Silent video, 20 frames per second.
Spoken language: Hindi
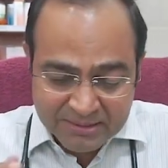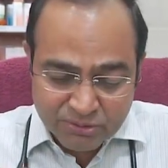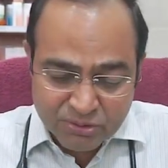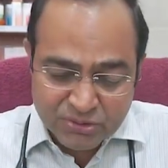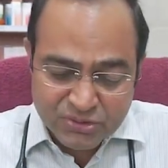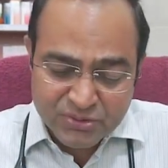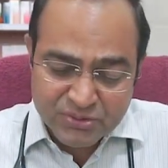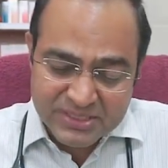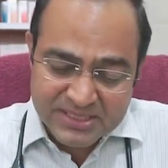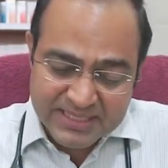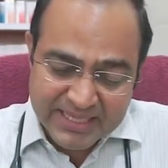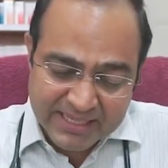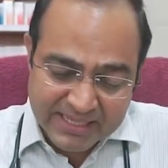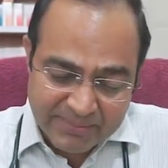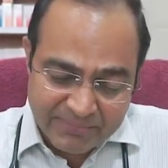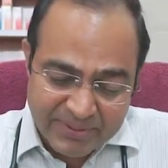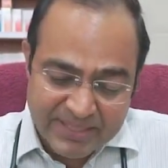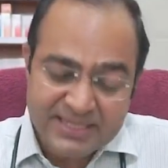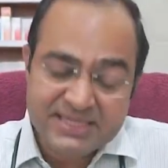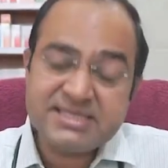दोस्तों इसके
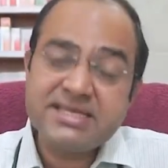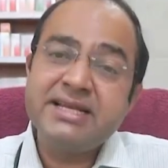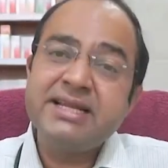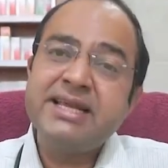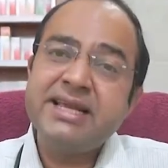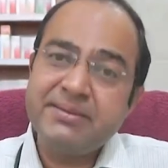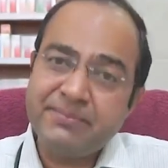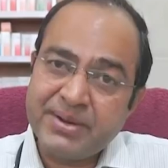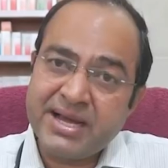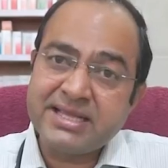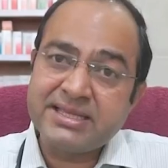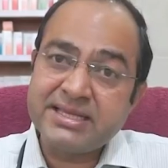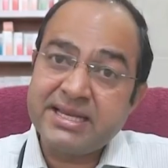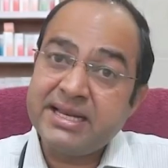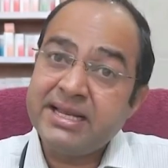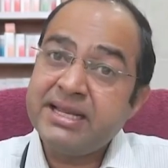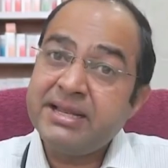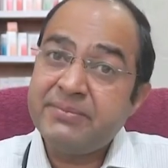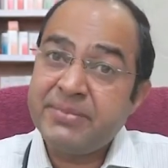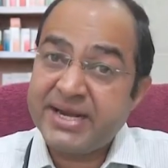कम्बिनेशन की हम बात
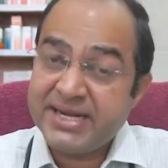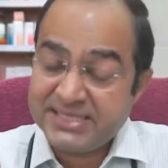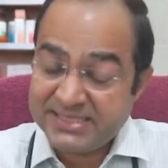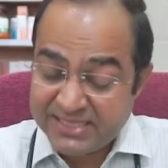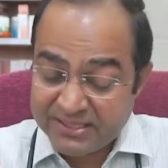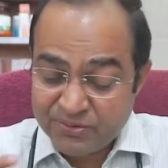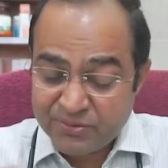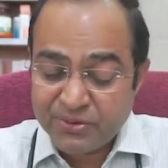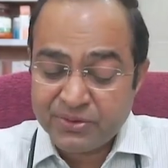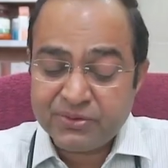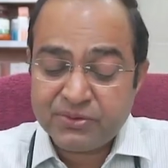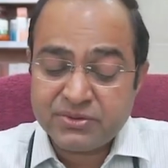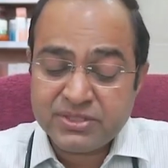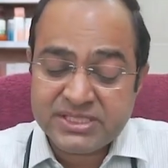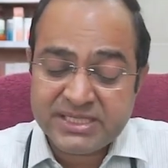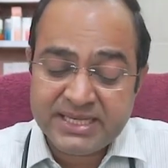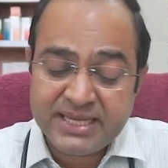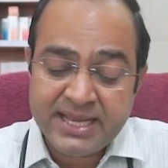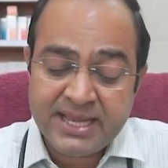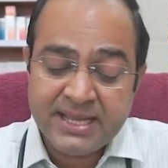करें कि मेडिसिन कौन कौन
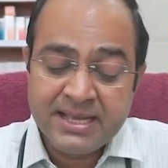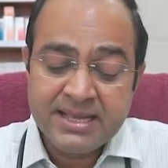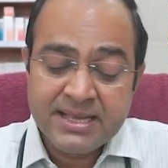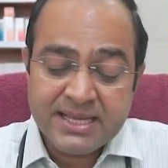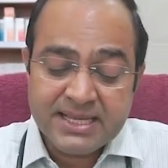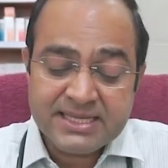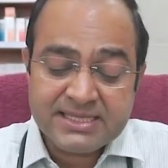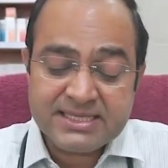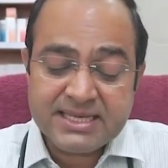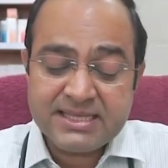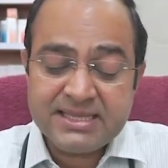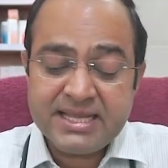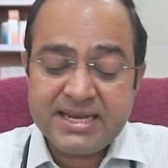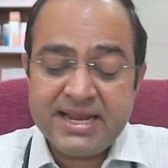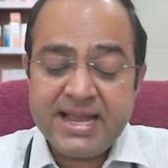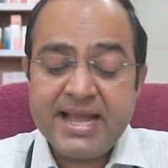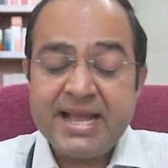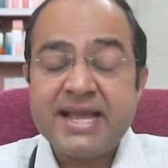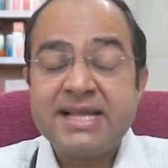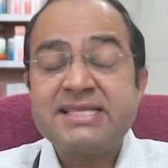सी है इसके अंदर
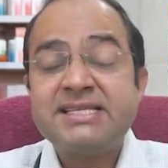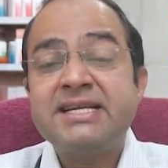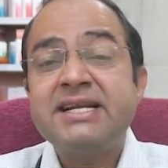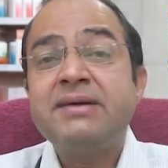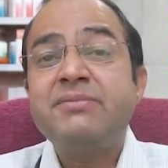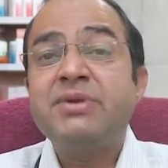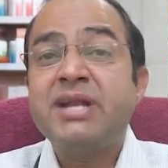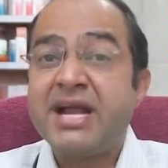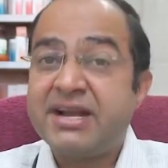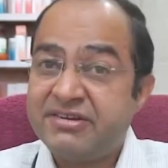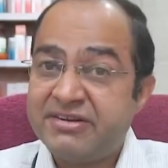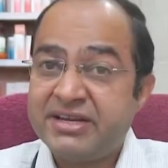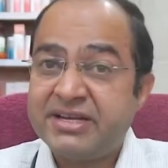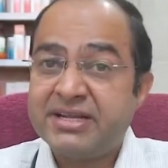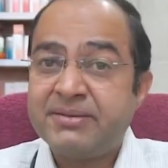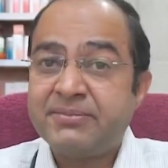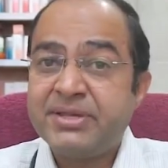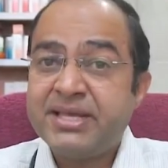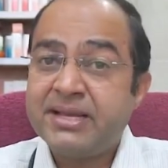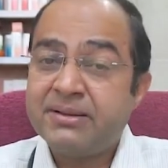है एसिडम
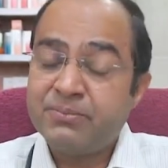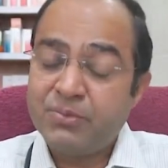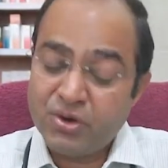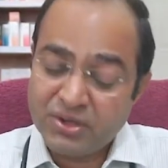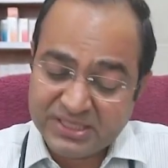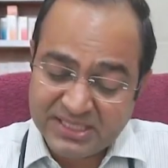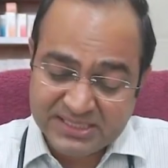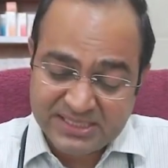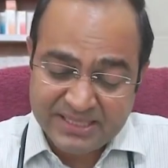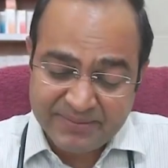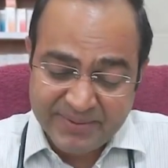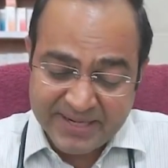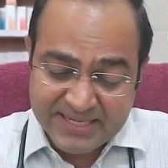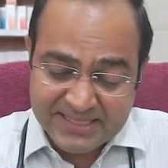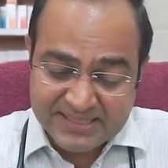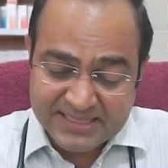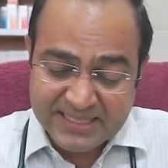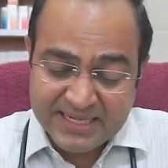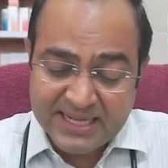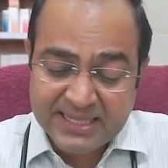नाइट्रिकम ये एक बहुत अच्छी
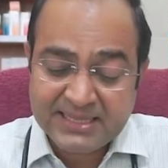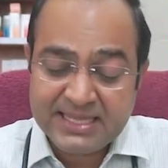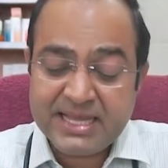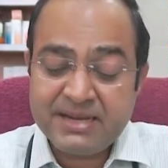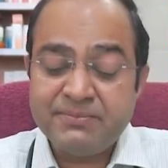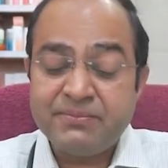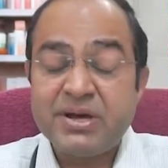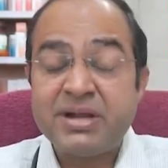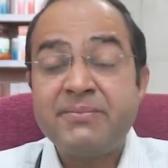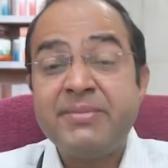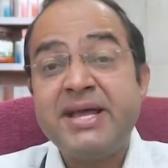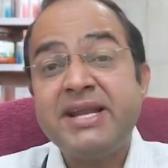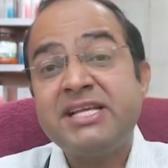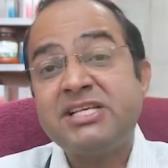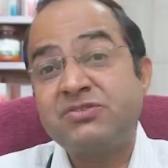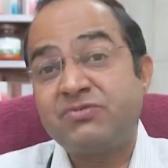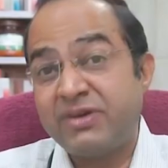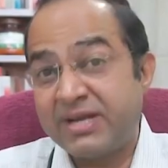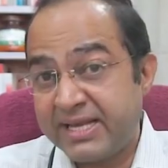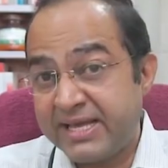मेडिसिन है देन
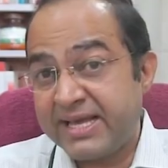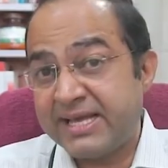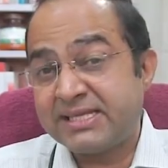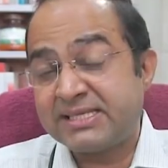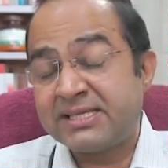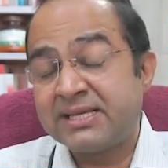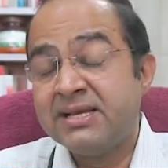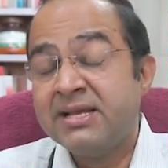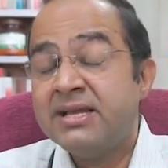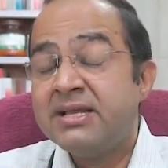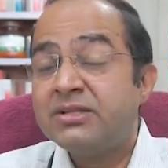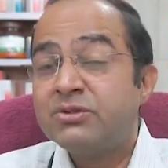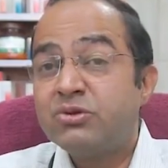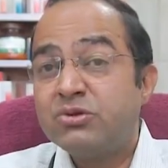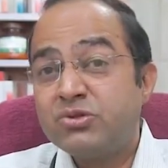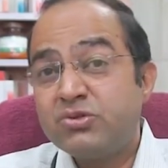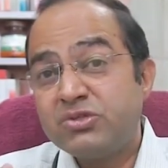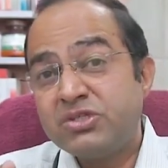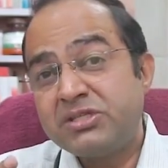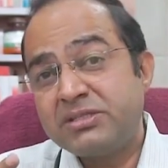बर्बेरिस वलगेरिस
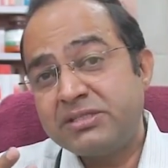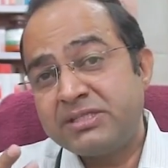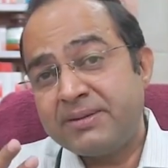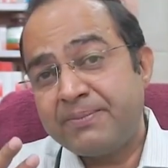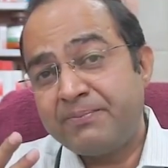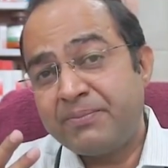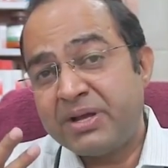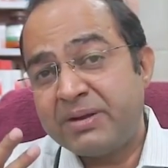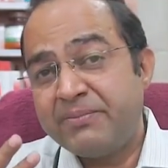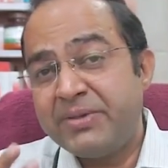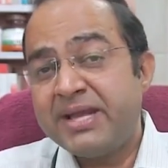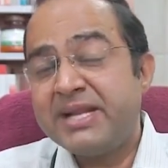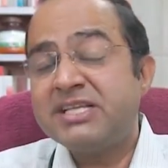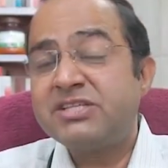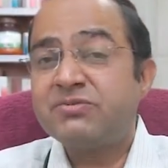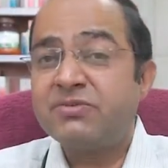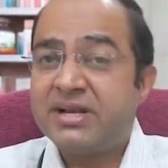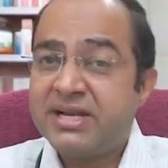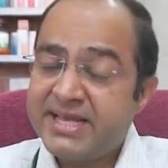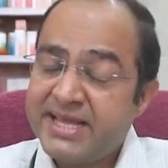दोस्तों जब
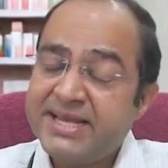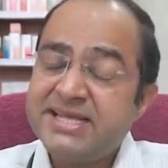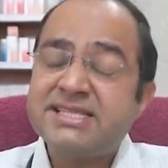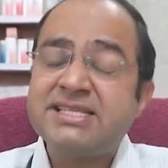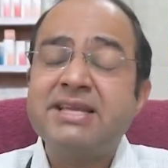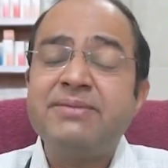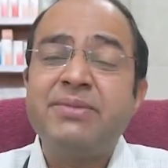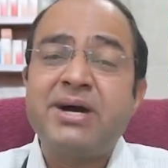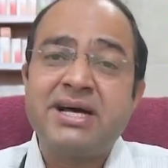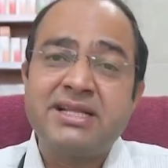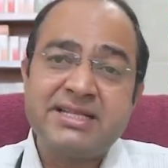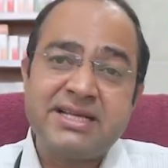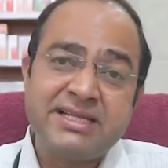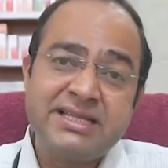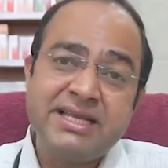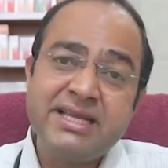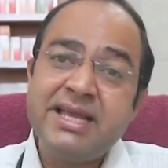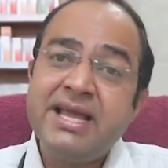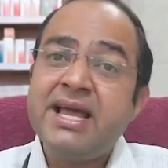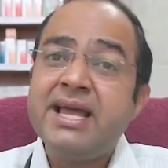बर्बेरिस वलगेरिस की बात
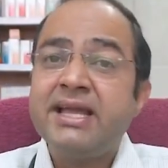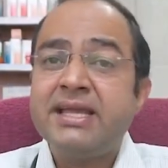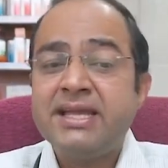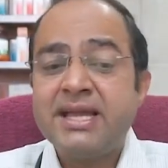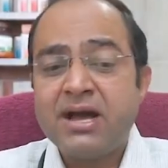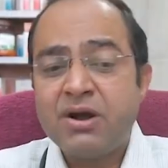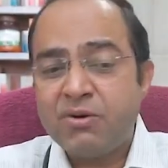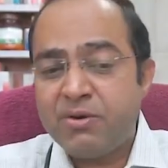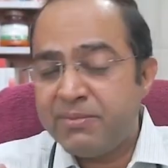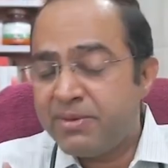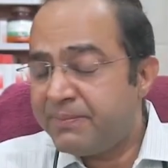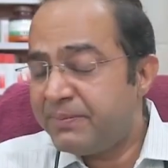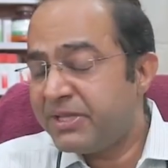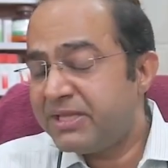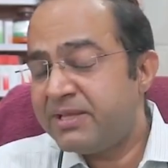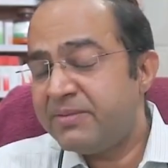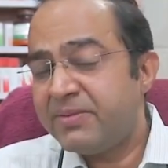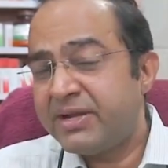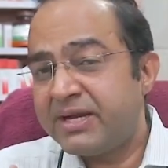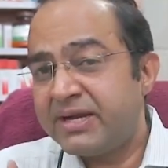आती है या
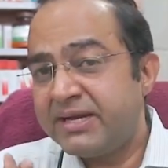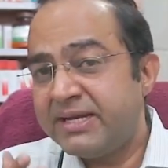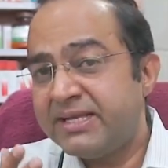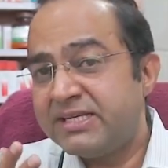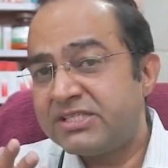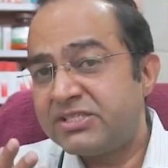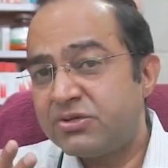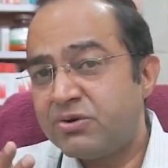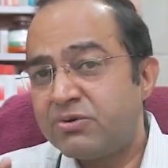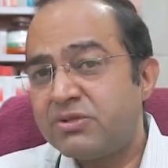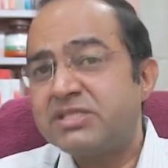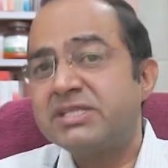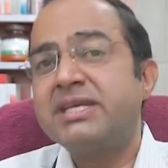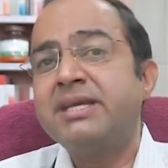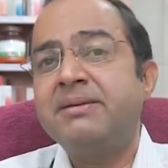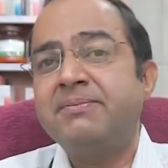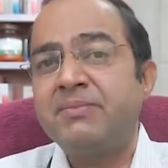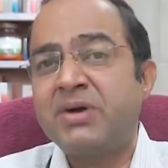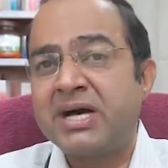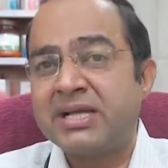होम्योपैथी में किडनी स्टोन्स
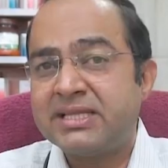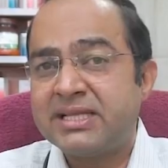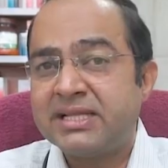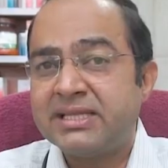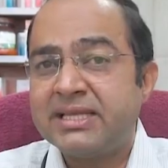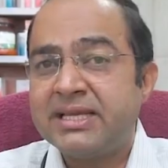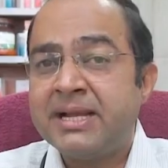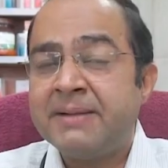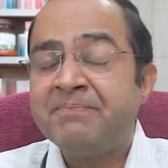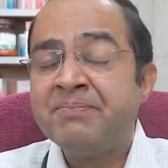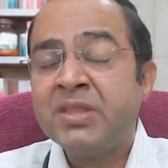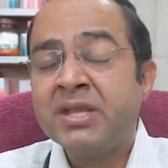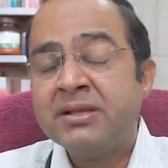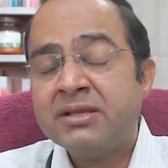की बात आती है